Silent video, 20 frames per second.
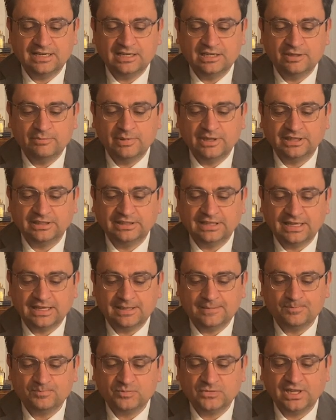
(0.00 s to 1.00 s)
la
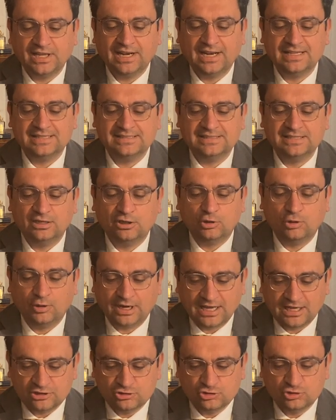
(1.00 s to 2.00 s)
libertà grazie al
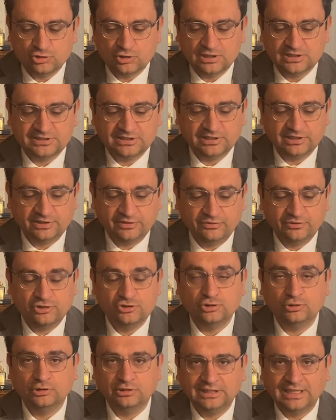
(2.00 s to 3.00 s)
coraggio e al
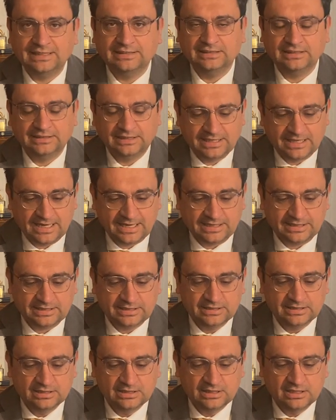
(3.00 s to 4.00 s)
sacrificio di tanti italiani,
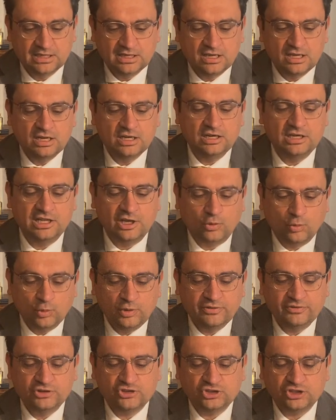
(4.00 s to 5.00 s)
le
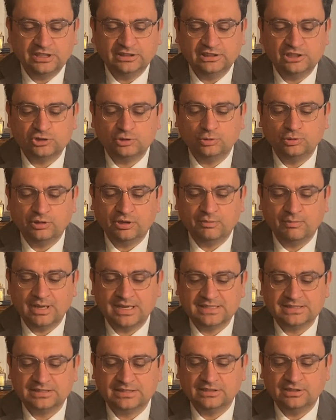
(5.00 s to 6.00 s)
cui vicende sono
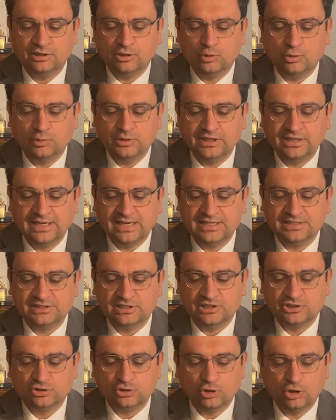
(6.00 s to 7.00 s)
rimaste in alcuni casi
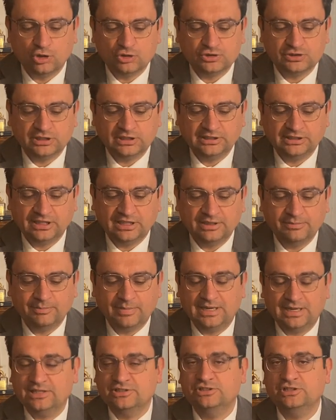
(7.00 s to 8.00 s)
nascoste tra le
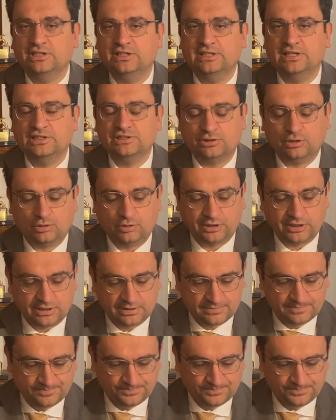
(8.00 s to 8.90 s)
pagine della storia.